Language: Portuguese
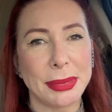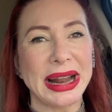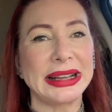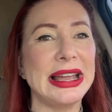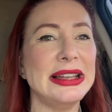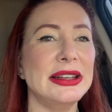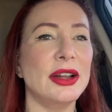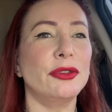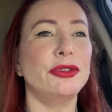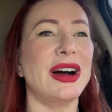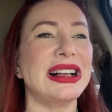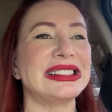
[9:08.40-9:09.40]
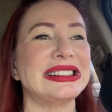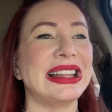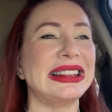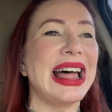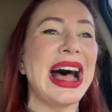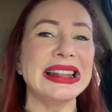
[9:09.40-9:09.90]
para que ele não faça
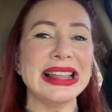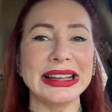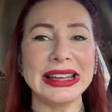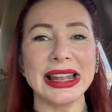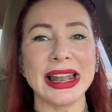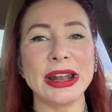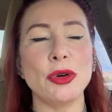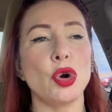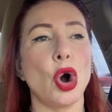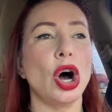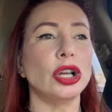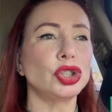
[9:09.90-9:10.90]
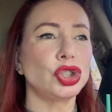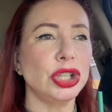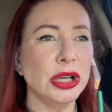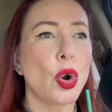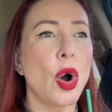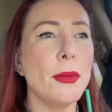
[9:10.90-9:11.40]
nada que ela não
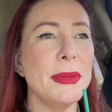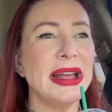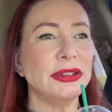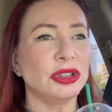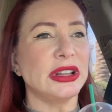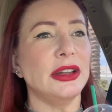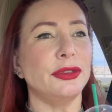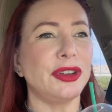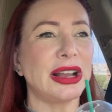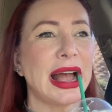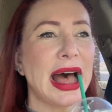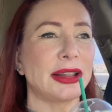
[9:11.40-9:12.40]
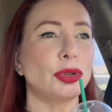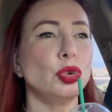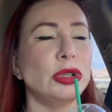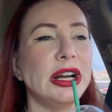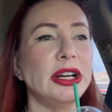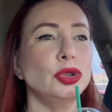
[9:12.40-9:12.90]
goste, com medo dele ficar
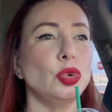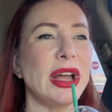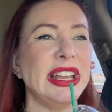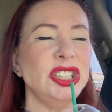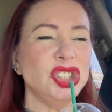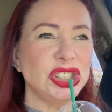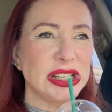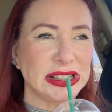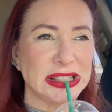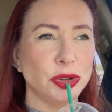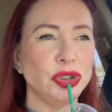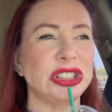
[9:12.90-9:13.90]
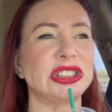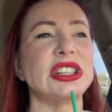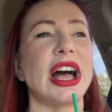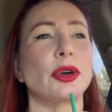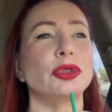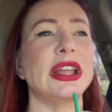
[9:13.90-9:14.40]
aturando a injeção de
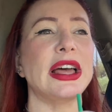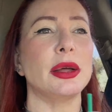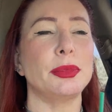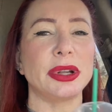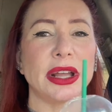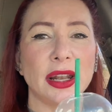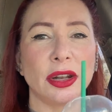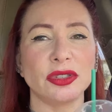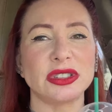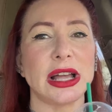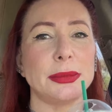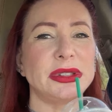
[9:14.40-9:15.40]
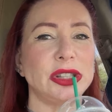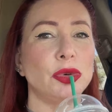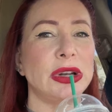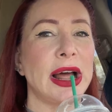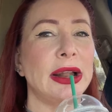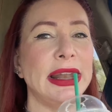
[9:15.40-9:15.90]
saco dela porque ela não sabe
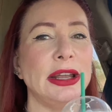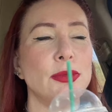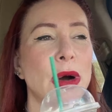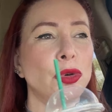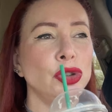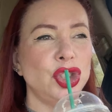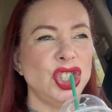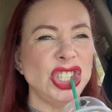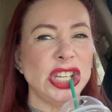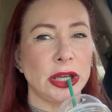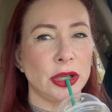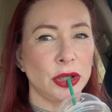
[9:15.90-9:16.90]
segurar nenhuma ondinha.